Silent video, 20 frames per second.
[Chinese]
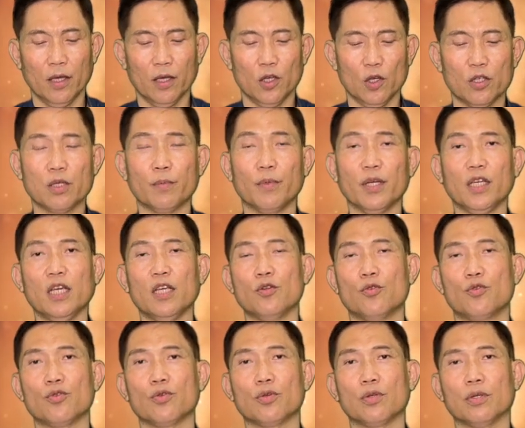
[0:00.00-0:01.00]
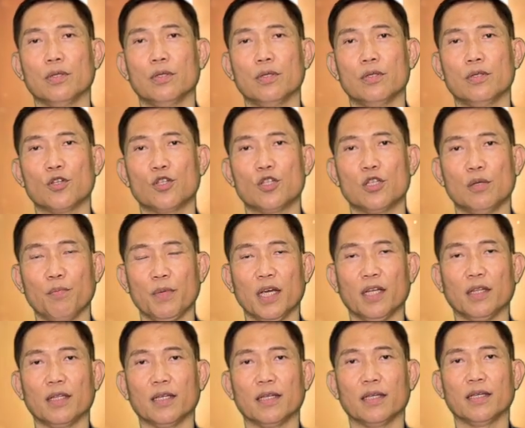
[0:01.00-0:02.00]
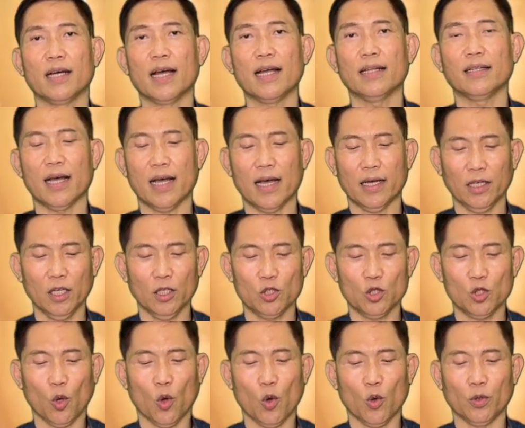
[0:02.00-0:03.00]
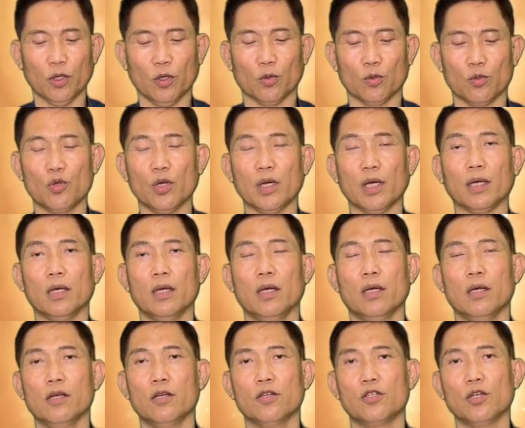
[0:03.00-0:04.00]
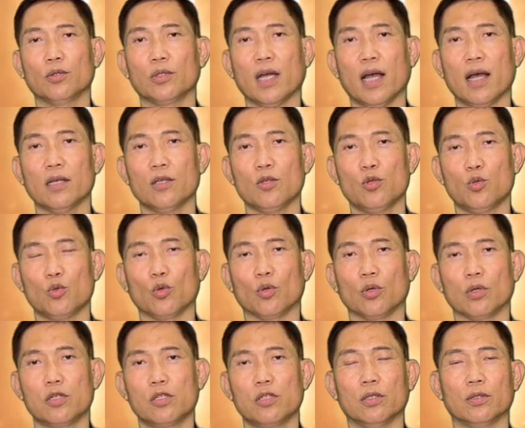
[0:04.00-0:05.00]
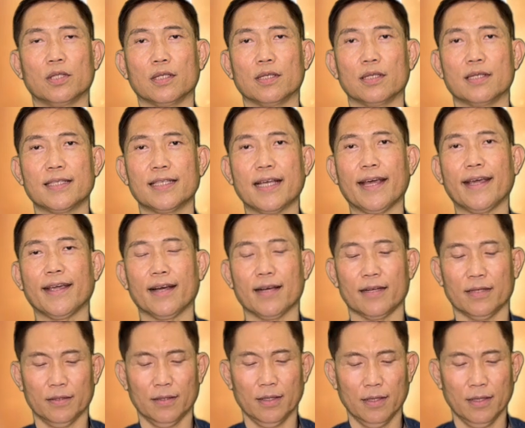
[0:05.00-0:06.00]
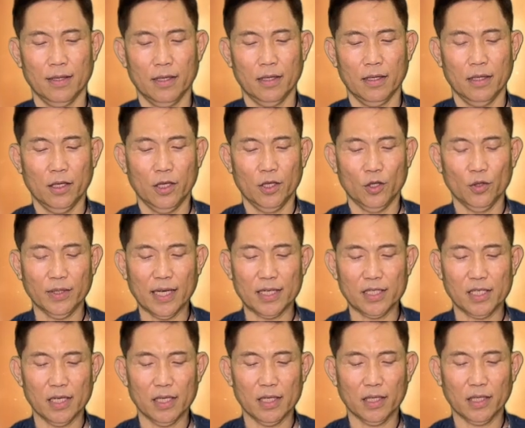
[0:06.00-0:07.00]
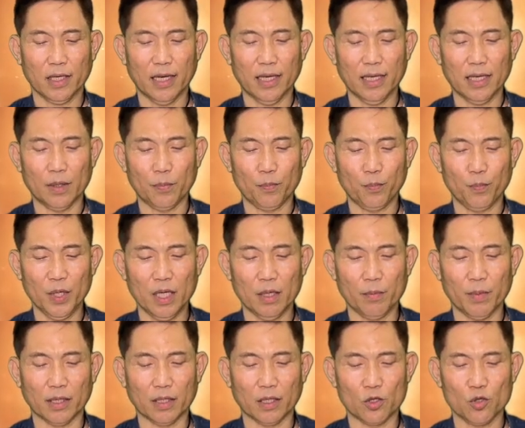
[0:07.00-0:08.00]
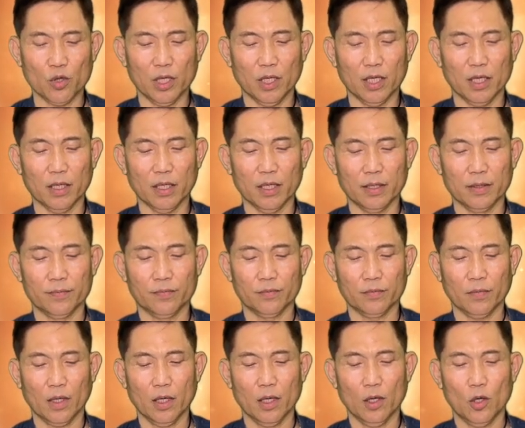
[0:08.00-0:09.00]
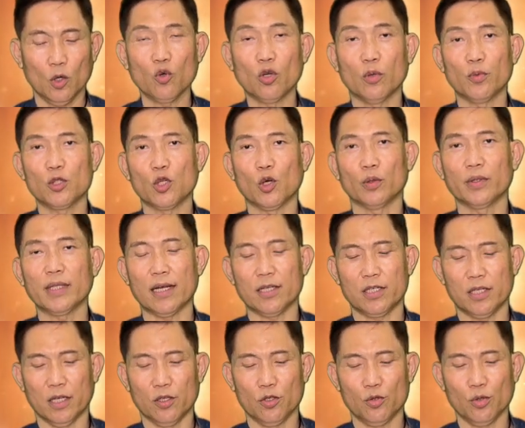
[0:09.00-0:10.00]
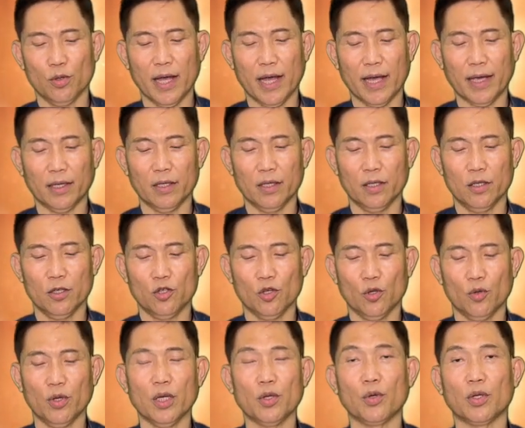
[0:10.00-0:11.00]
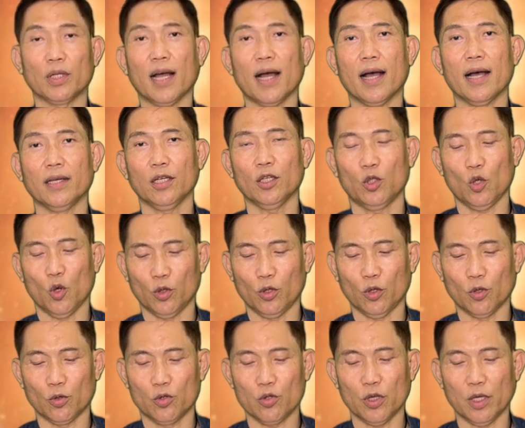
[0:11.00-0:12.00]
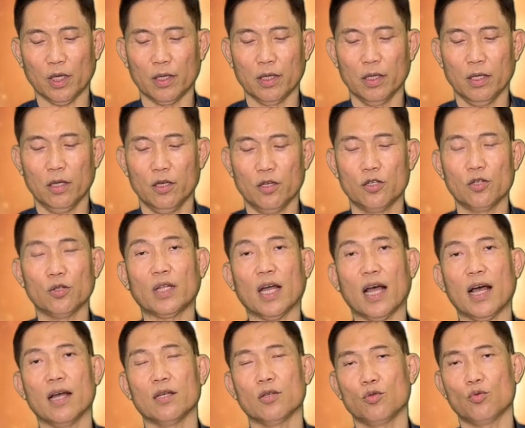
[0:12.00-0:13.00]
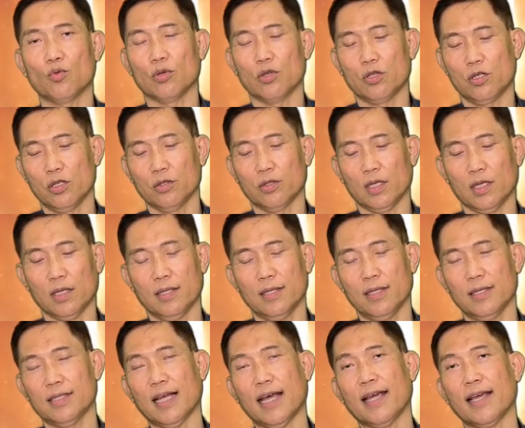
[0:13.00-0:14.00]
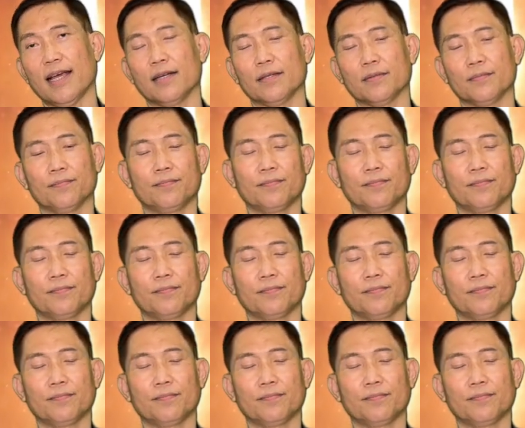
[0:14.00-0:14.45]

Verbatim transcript: 有什么应许？就是免得和他一同有罪，受他所受的灾殃。有哪些可以避免的罪呢？若不从那城出来，就会与他一同有罪，受他所受的灾殃。